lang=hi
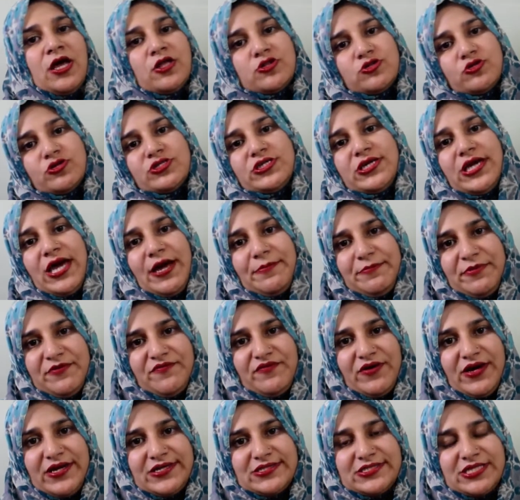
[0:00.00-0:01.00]
तो ये
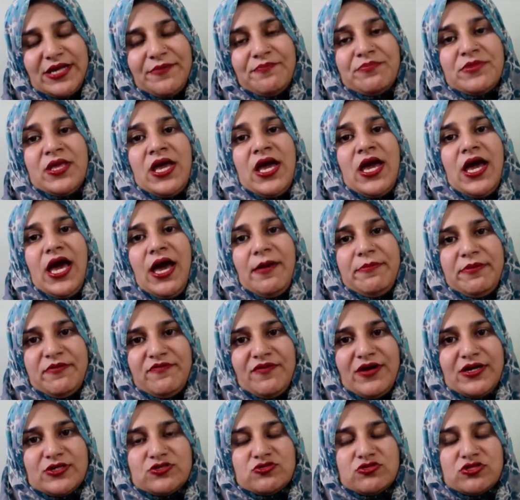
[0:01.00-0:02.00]
एपीफाइट्स है
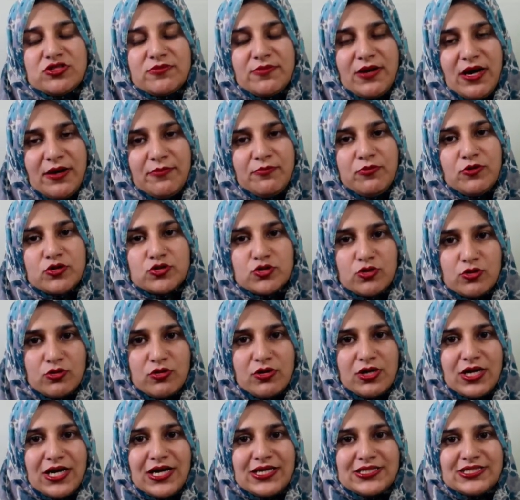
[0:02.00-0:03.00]
एपीफाइट्स उन तमाम पौधों को
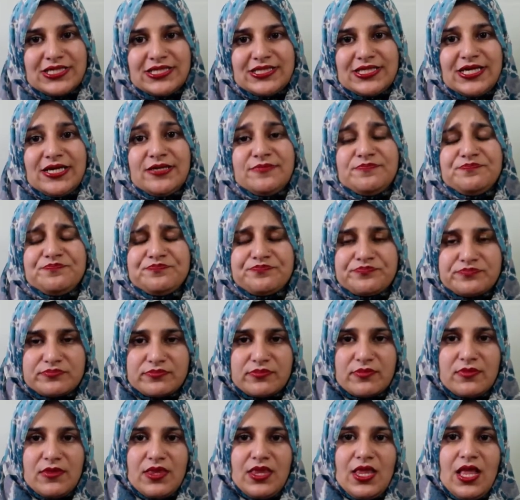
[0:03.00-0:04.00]
कहा जाता है
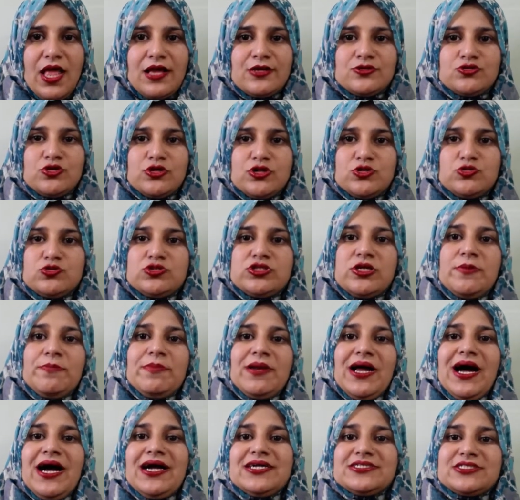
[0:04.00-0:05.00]
जो कि दूसरे
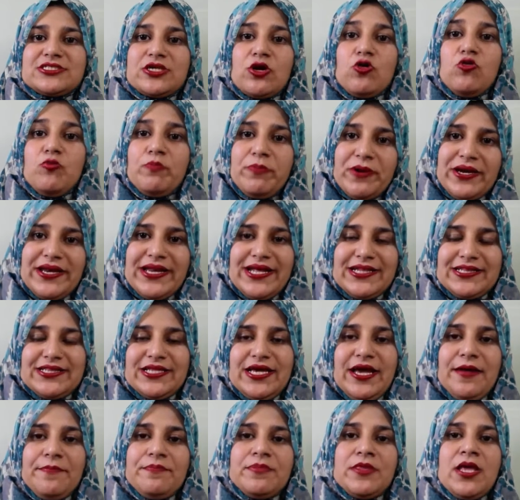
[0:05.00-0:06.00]
प्लांट्स के ऊपर रहते
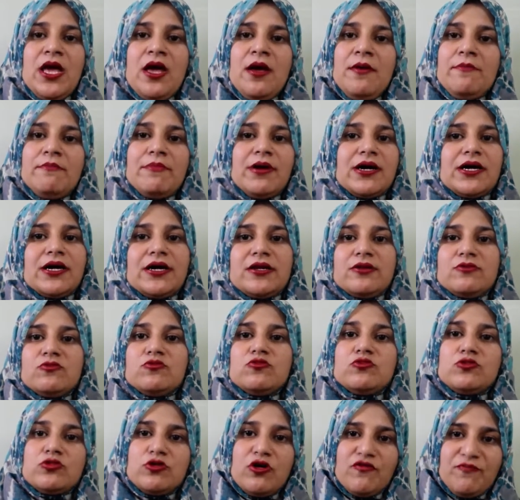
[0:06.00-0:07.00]
हैं मगर
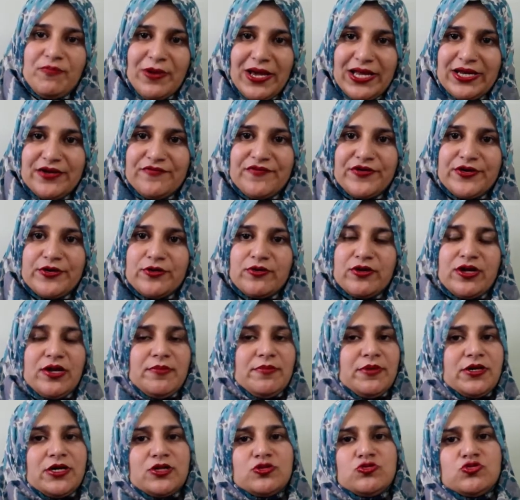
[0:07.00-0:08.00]
उनको बेनिफिट हो रहा है
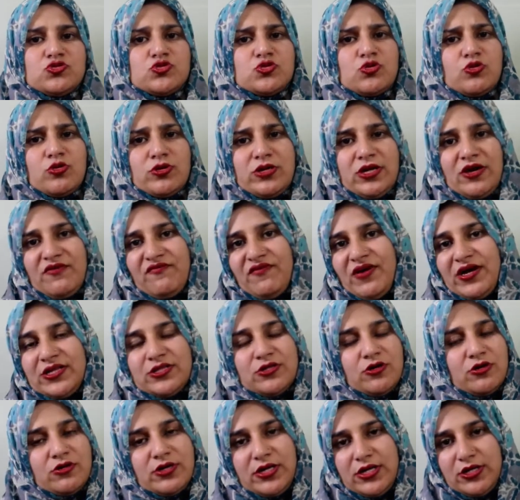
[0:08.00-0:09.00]
मगर दूसरों को ना
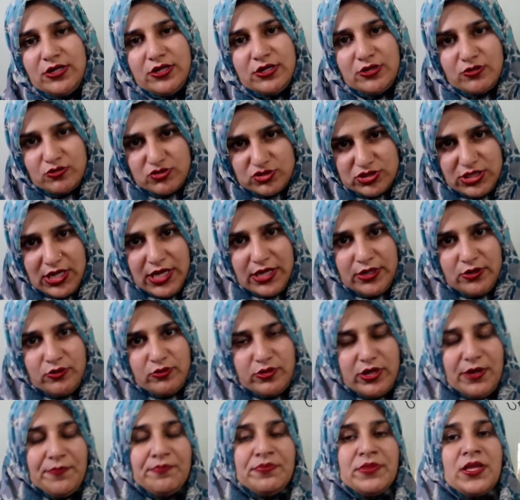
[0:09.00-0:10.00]
फ़ायदा हो रहा है ना नुकसान हो
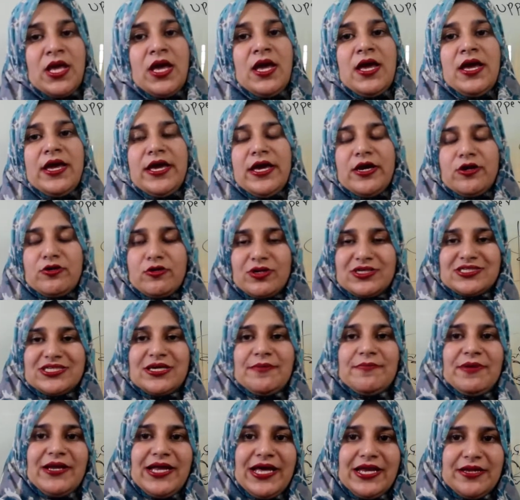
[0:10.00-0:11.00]
रहा है एक और
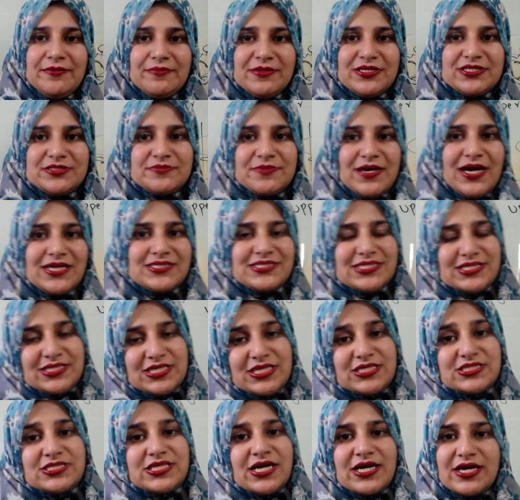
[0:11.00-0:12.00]
एग्जांपल एनिमल्स में आ जाती
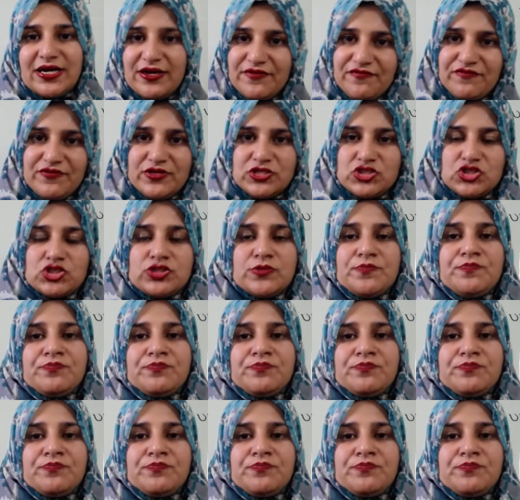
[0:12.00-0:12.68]
है सकर फिश